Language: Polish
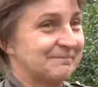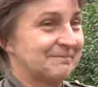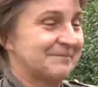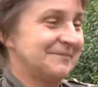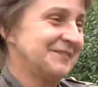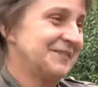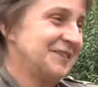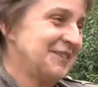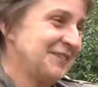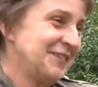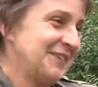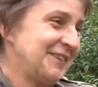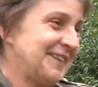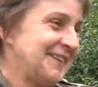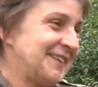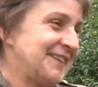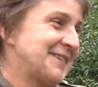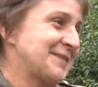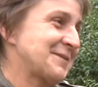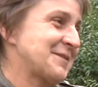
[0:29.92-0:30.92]
No
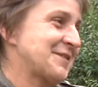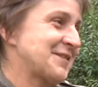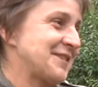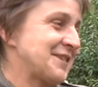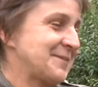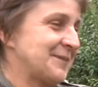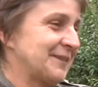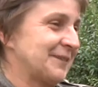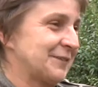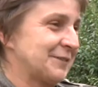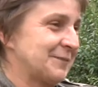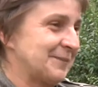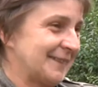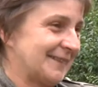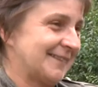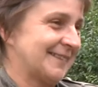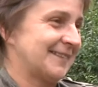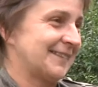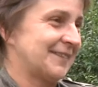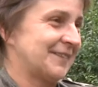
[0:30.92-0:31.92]
i złożyliśmy
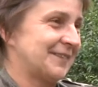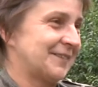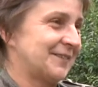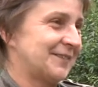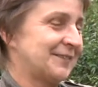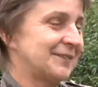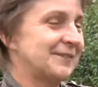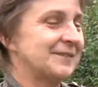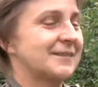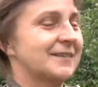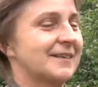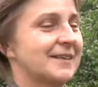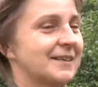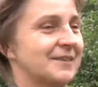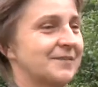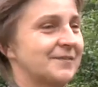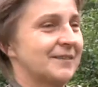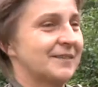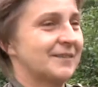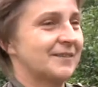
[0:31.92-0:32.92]
dokumenty do
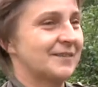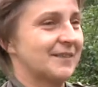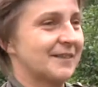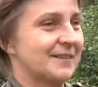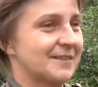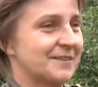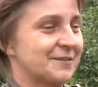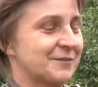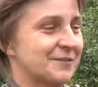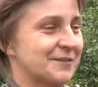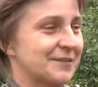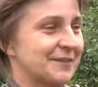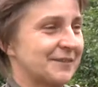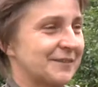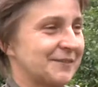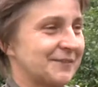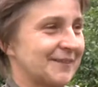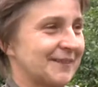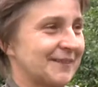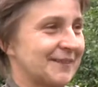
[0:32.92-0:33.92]
Krajowego Rejestru
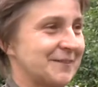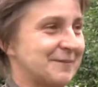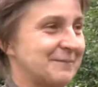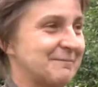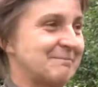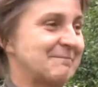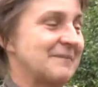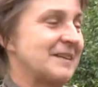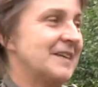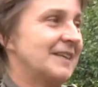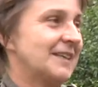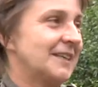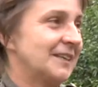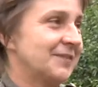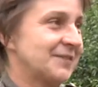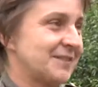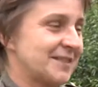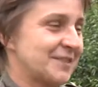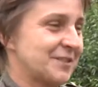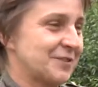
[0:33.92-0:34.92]
Sądowego.
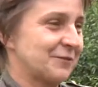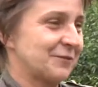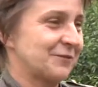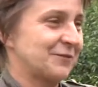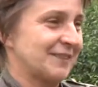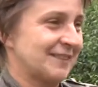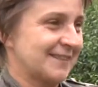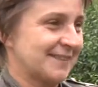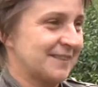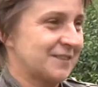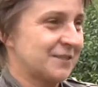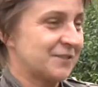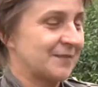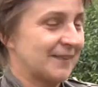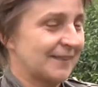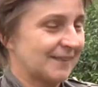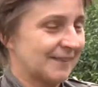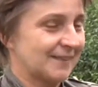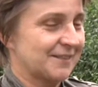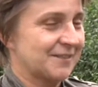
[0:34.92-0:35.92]
I w styczniu,
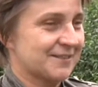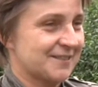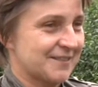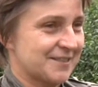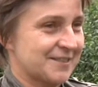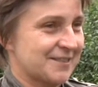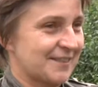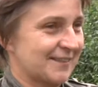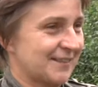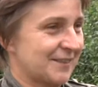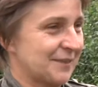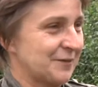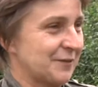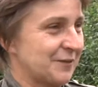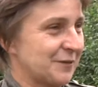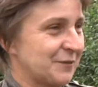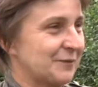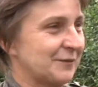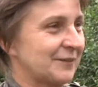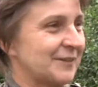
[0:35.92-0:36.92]
24 stycznia tego
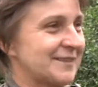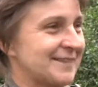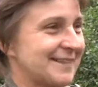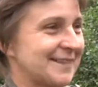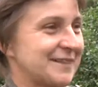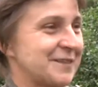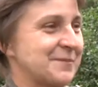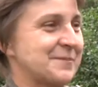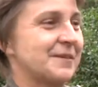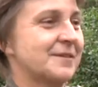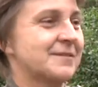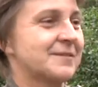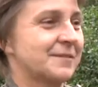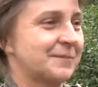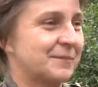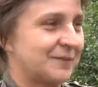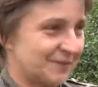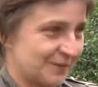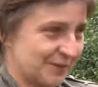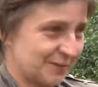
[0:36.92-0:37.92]
roku, dostaliśmy
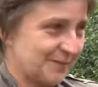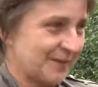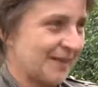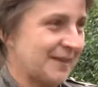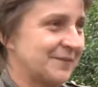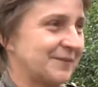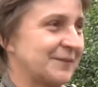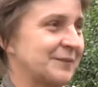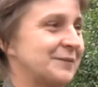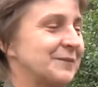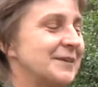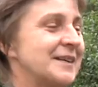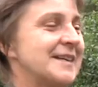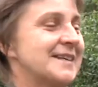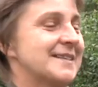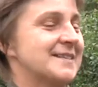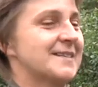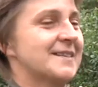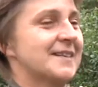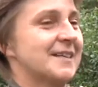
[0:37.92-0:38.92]
osobowość prawną,
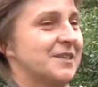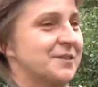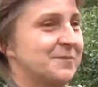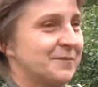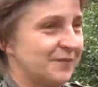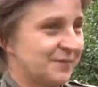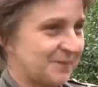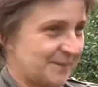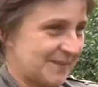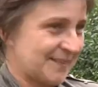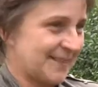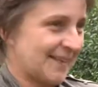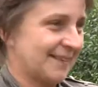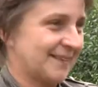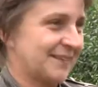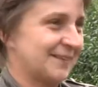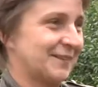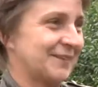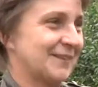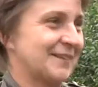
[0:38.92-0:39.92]
zostaliśmy
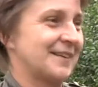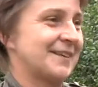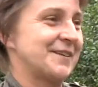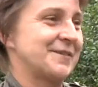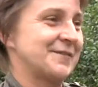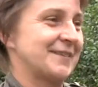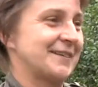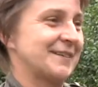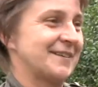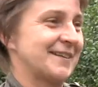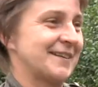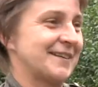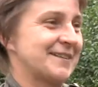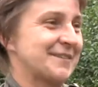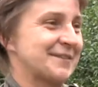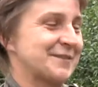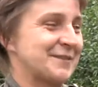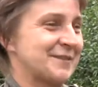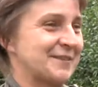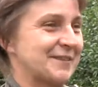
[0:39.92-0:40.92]
wpisani do Krajowego
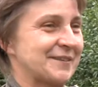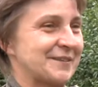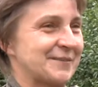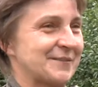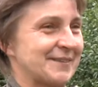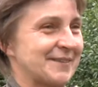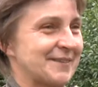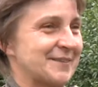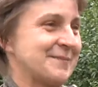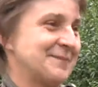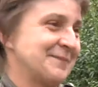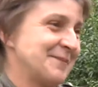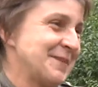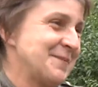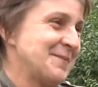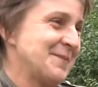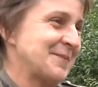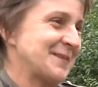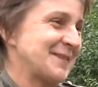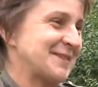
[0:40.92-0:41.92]
Rejestru Sądowego, no
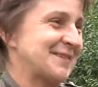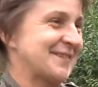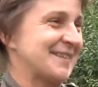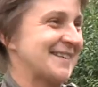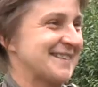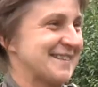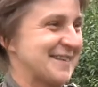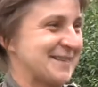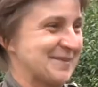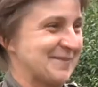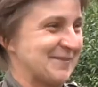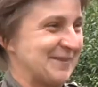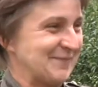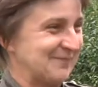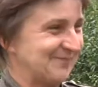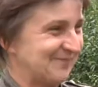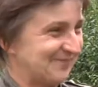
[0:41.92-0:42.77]
i po prostu jesteśmy.